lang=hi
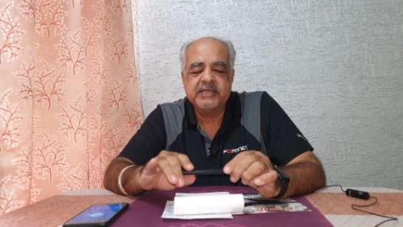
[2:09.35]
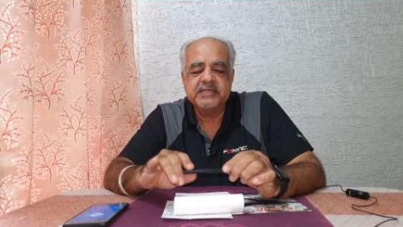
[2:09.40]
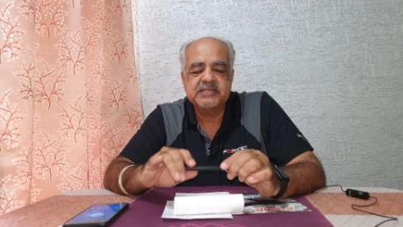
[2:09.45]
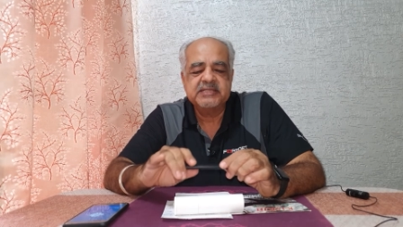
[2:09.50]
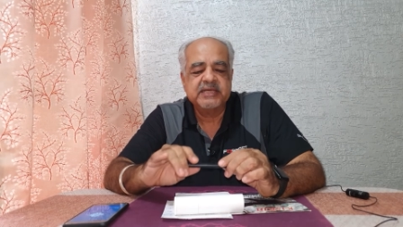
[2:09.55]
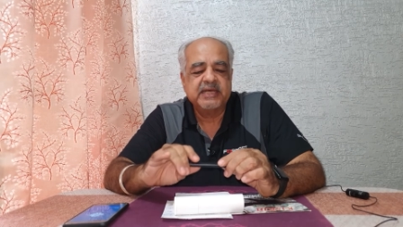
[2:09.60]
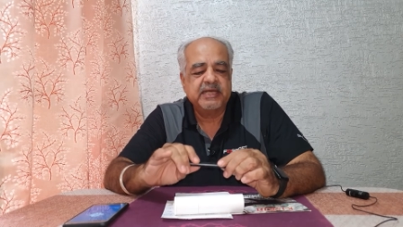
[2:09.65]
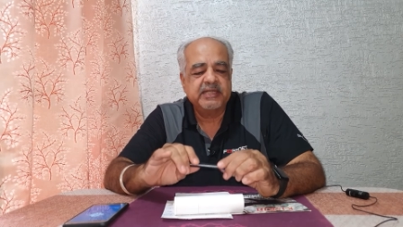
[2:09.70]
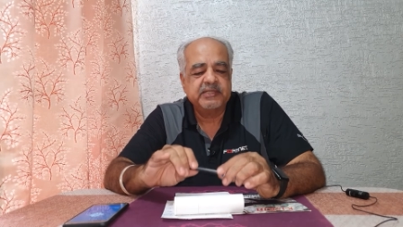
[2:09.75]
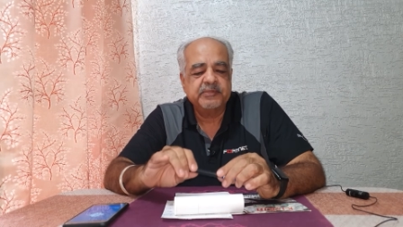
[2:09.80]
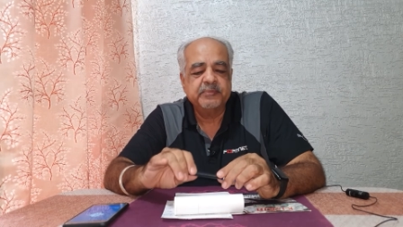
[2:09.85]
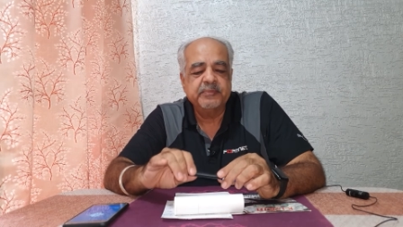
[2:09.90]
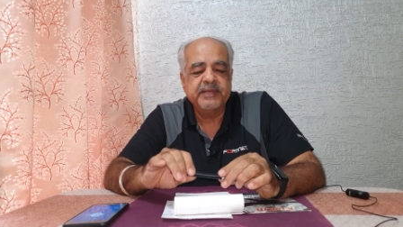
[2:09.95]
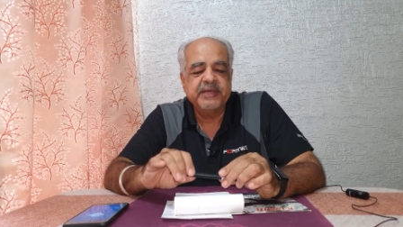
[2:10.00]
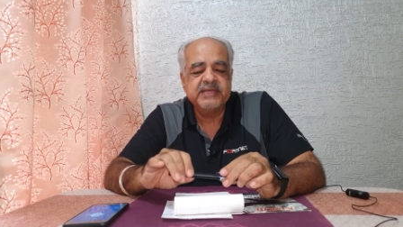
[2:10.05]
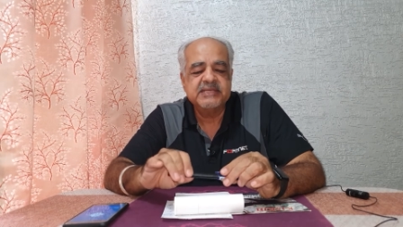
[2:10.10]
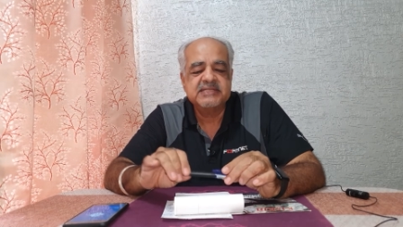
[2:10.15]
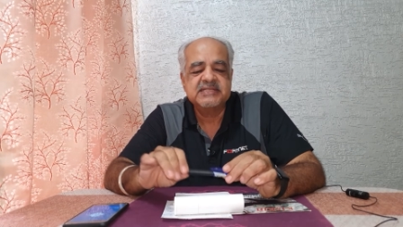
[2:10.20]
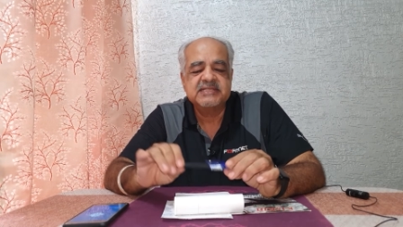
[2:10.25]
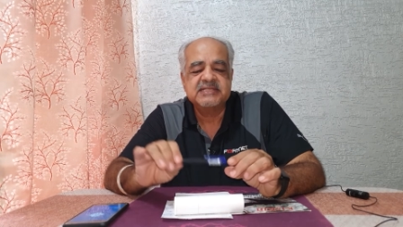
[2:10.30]
साथ
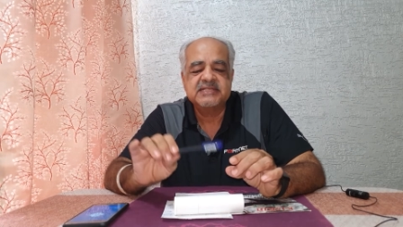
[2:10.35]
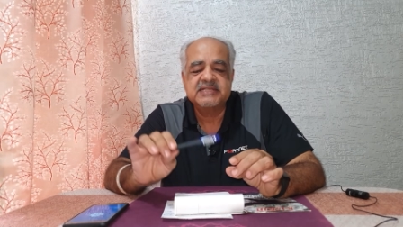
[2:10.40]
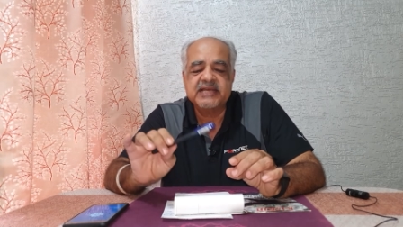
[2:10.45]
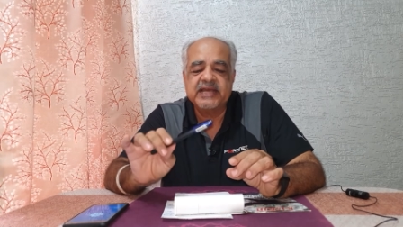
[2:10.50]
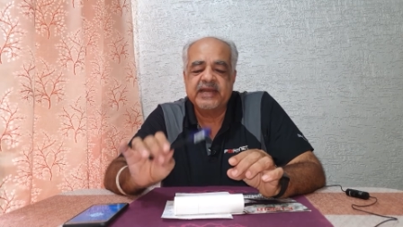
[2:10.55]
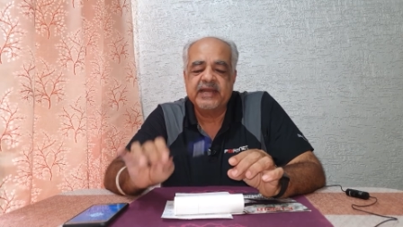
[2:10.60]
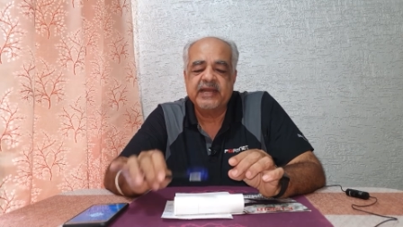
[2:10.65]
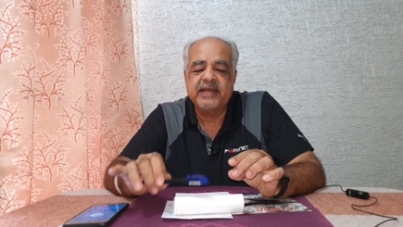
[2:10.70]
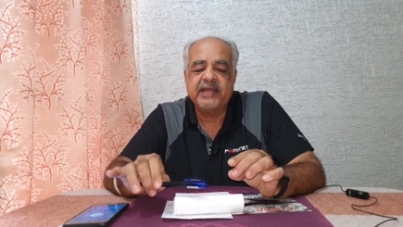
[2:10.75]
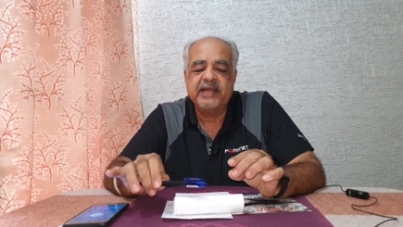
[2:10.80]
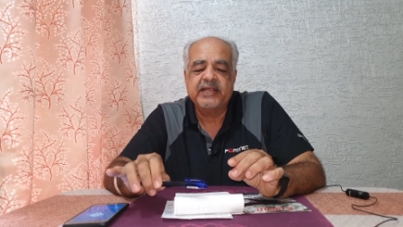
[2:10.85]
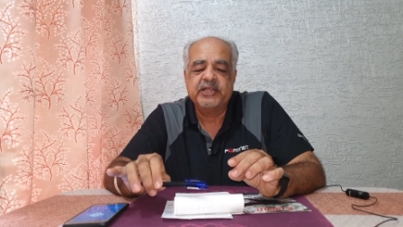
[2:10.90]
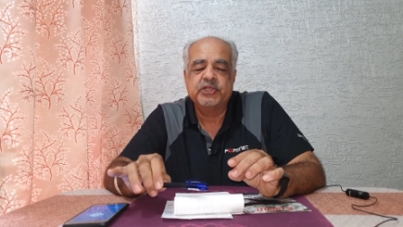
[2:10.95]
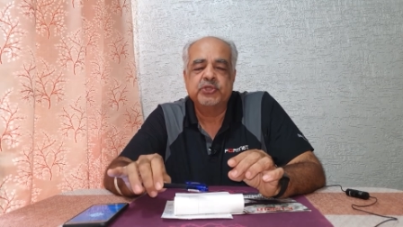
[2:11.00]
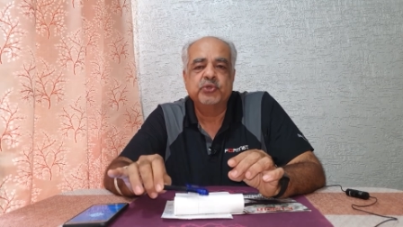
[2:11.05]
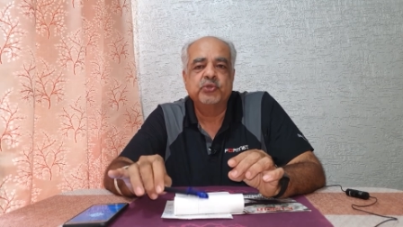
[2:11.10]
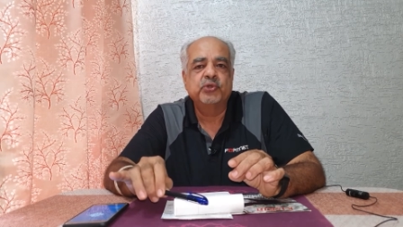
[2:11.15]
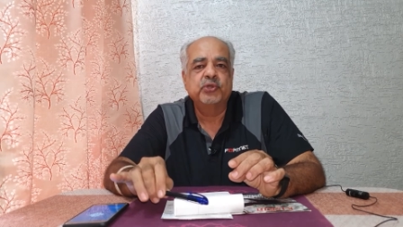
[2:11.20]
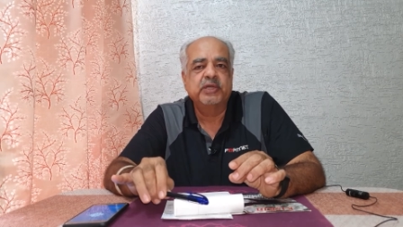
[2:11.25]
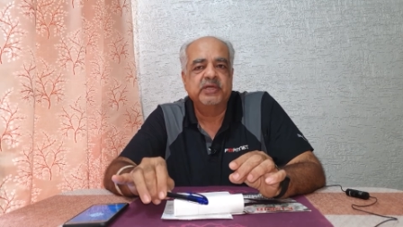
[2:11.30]
में सेरेलैक
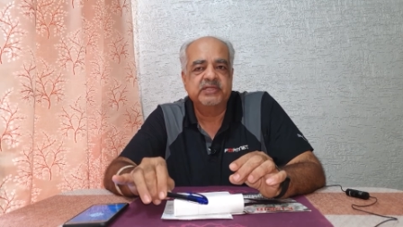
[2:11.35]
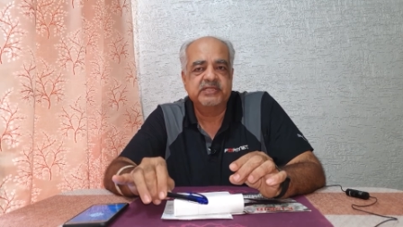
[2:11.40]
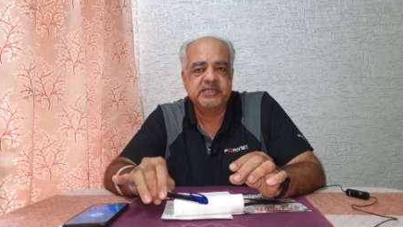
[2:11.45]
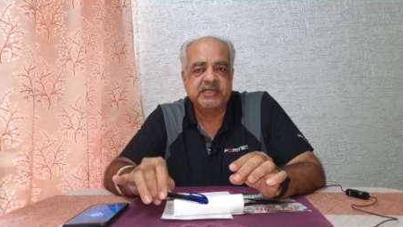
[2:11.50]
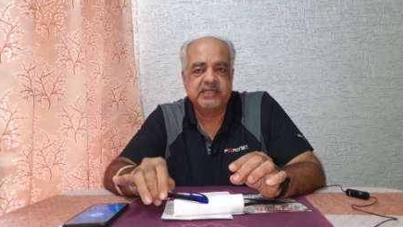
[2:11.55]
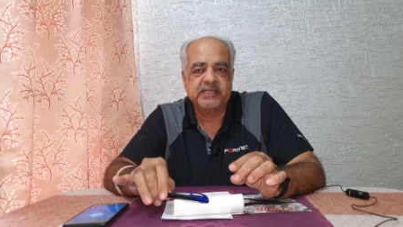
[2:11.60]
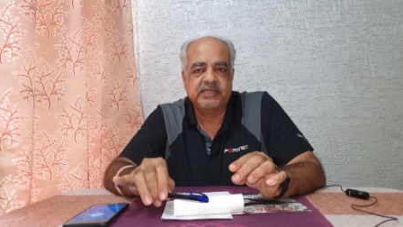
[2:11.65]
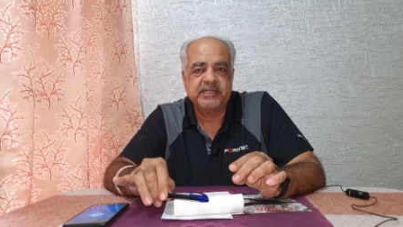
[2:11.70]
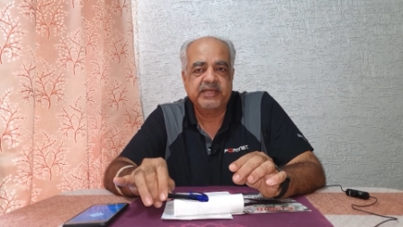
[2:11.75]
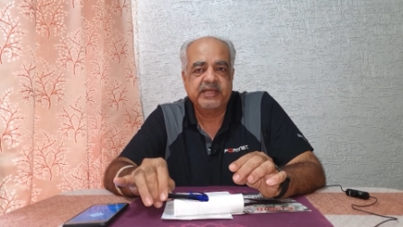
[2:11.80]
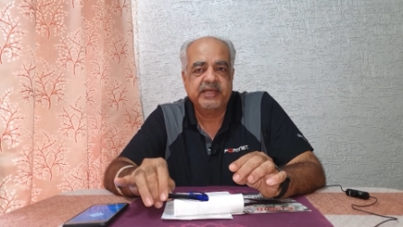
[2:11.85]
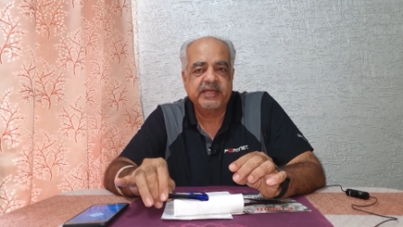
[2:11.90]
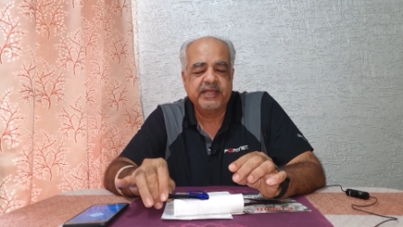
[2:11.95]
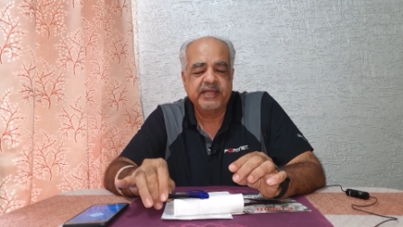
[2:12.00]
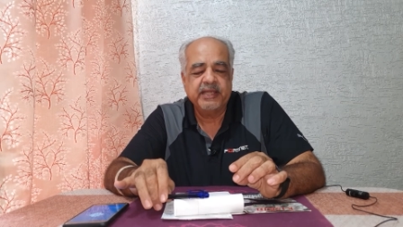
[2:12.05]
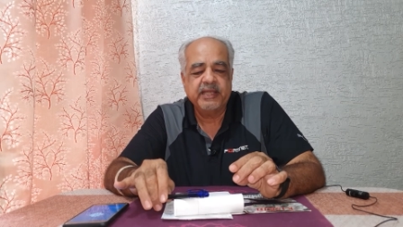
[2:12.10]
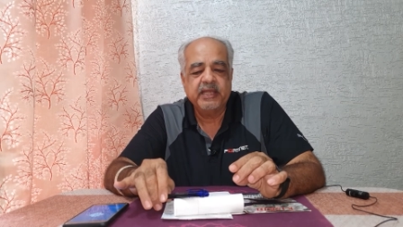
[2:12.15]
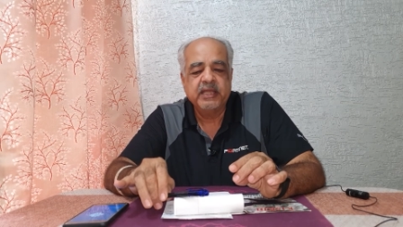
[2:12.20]
शुरू कर सकते हैं